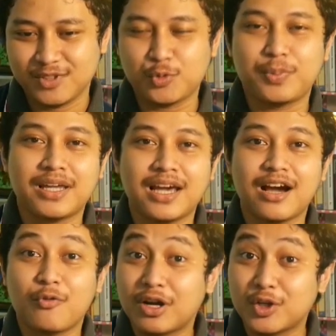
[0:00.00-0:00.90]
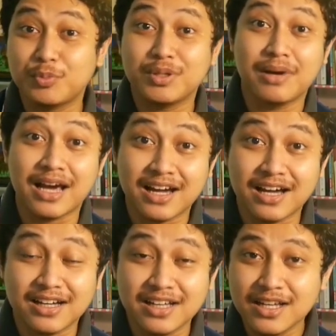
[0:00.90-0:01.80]
supaya akuarium di
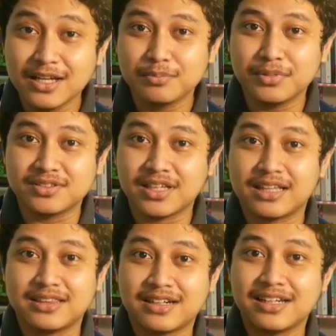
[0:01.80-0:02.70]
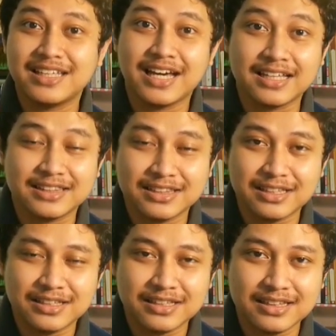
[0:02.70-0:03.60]
belakang bisa terlihat
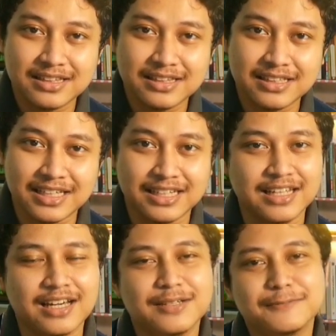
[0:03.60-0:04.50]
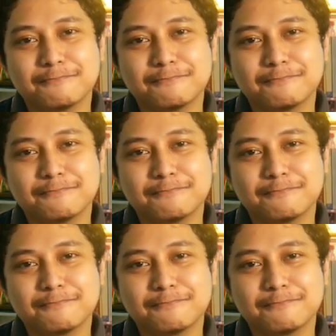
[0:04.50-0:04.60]
indah.